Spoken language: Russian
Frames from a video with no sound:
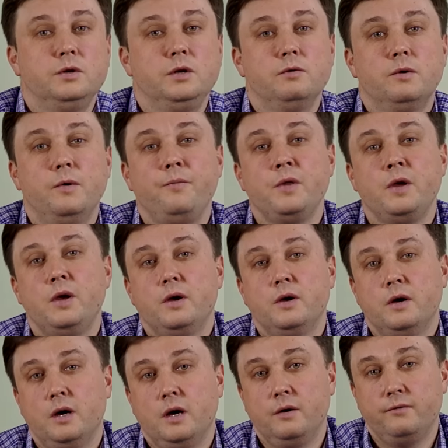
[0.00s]
на него
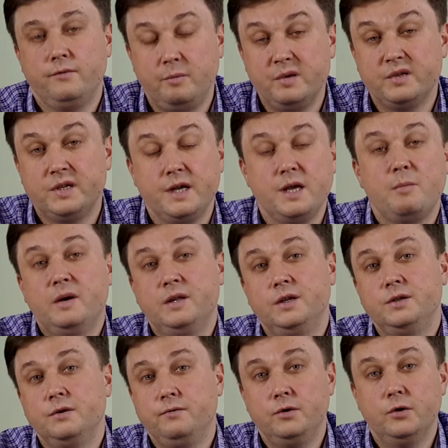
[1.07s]
в описании под
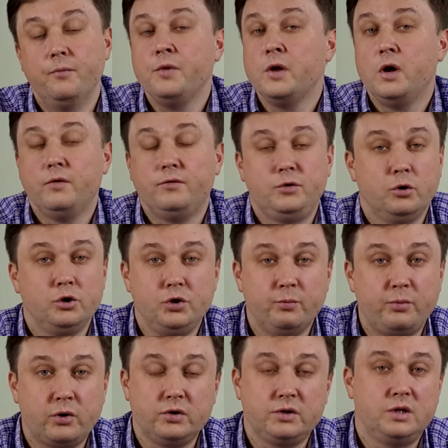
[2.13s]
этим видео. Все очень
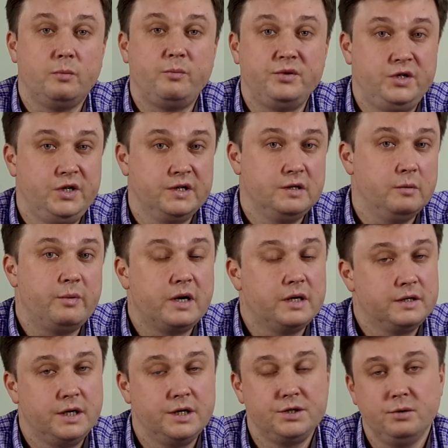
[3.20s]
просто, честно,
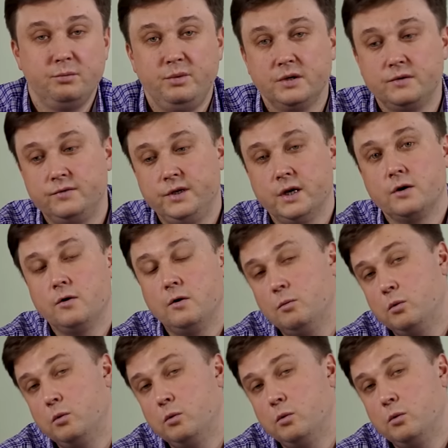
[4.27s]
прозрачно, без всякого